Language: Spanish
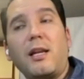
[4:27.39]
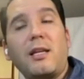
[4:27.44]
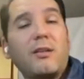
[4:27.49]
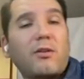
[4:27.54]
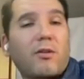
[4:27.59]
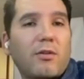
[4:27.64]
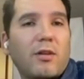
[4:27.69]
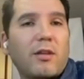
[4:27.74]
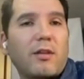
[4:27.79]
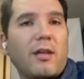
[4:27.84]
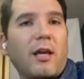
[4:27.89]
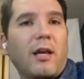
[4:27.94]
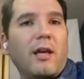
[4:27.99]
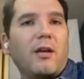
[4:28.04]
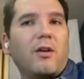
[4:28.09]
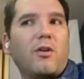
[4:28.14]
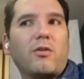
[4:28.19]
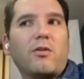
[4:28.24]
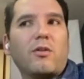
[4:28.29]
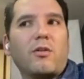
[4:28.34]
Y entonces
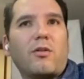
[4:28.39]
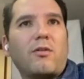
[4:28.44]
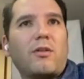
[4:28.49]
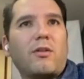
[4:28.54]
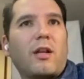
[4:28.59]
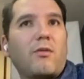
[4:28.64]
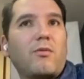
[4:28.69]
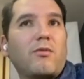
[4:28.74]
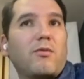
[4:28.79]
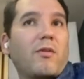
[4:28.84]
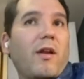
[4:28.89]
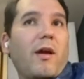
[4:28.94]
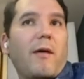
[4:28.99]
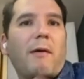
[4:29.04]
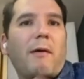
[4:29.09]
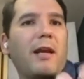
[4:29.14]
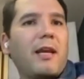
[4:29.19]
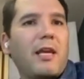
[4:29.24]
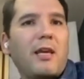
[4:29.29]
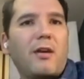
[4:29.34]
nosotros tenemos un
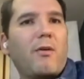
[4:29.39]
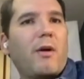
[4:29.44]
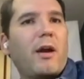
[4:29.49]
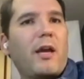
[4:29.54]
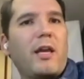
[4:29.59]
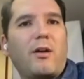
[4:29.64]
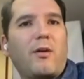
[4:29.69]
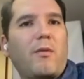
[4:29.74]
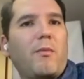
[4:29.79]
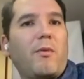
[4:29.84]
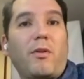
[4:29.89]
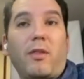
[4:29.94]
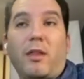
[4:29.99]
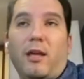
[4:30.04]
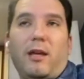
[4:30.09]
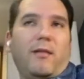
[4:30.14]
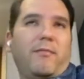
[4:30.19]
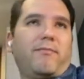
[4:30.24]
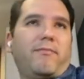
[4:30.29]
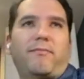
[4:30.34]
abanico ahí como
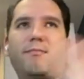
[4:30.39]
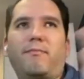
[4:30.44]
de